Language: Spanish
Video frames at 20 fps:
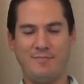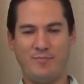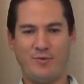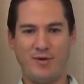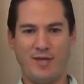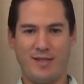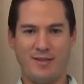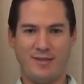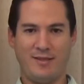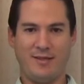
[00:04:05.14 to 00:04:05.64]
y
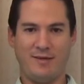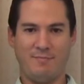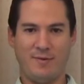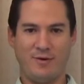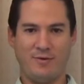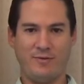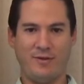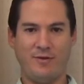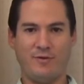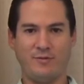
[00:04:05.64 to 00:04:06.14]
por ende en
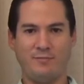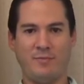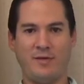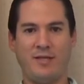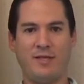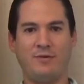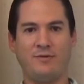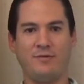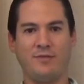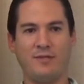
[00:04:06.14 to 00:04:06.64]
manos de los
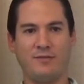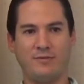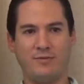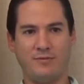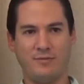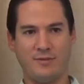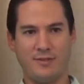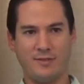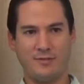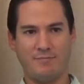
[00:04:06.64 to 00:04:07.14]
médicos que son
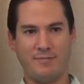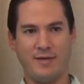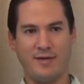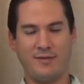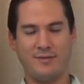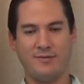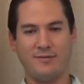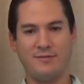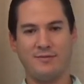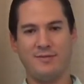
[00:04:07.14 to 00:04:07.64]
los
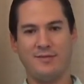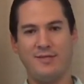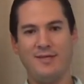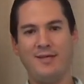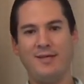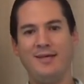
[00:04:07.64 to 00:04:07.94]
expertos.